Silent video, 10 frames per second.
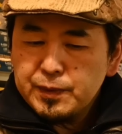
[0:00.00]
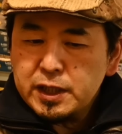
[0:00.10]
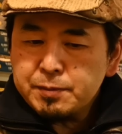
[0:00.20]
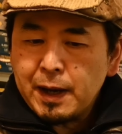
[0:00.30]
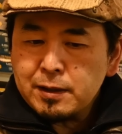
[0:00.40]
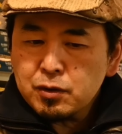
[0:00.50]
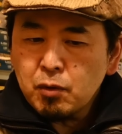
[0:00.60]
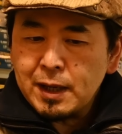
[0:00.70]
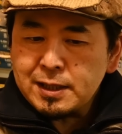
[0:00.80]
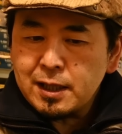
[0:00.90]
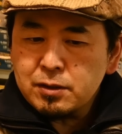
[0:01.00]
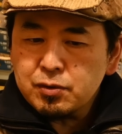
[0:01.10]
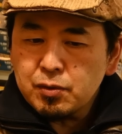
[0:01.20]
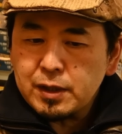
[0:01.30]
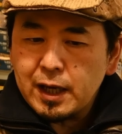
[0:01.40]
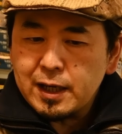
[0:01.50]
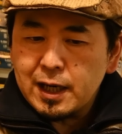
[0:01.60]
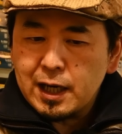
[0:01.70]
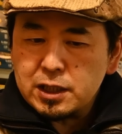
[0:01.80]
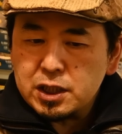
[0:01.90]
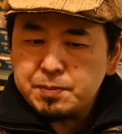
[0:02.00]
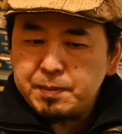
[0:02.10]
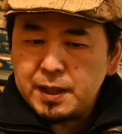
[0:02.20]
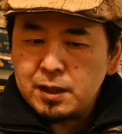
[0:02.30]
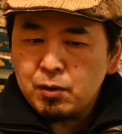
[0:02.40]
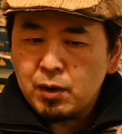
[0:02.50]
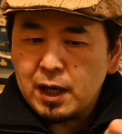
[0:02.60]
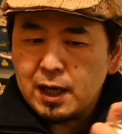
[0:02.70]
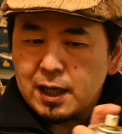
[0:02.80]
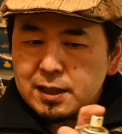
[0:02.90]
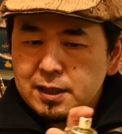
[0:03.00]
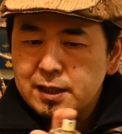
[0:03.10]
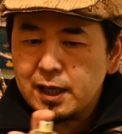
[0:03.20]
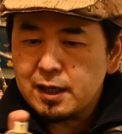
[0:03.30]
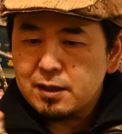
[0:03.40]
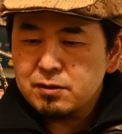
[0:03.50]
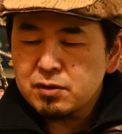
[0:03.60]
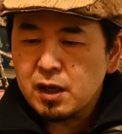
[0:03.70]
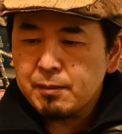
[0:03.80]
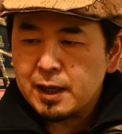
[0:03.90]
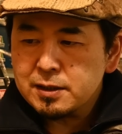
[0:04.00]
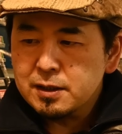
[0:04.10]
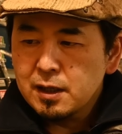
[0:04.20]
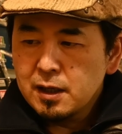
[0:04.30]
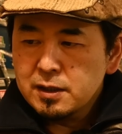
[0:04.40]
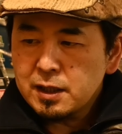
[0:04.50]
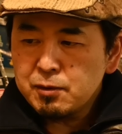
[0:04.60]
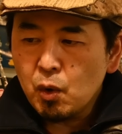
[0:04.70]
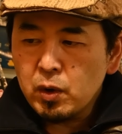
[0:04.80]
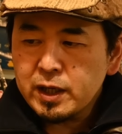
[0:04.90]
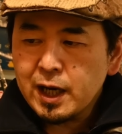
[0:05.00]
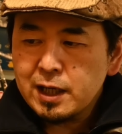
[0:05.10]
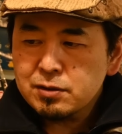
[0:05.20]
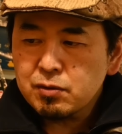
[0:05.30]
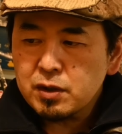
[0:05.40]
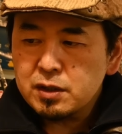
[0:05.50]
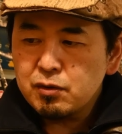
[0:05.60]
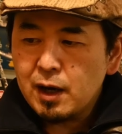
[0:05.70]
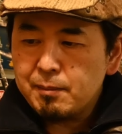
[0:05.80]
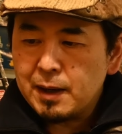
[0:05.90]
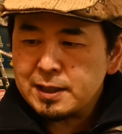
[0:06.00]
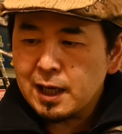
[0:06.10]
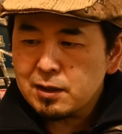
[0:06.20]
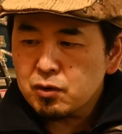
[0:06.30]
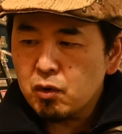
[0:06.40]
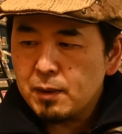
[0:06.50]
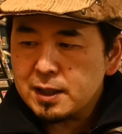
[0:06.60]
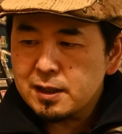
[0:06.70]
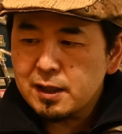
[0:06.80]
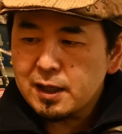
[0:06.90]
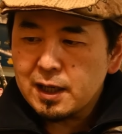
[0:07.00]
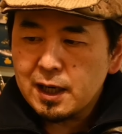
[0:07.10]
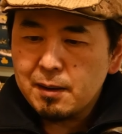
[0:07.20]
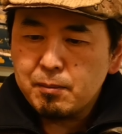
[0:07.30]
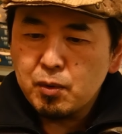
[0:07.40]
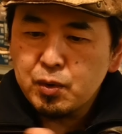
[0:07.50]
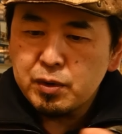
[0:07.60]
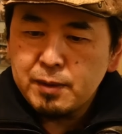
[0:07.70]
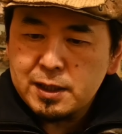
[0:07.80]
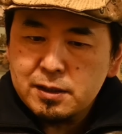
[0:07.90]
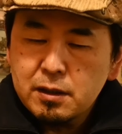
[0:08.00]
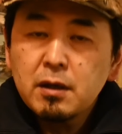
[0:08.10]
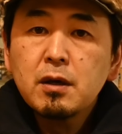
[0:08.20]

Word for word: 一番止まってる状態からスピードが上がって抜けますで折り返す時にはまた止まってから戻ります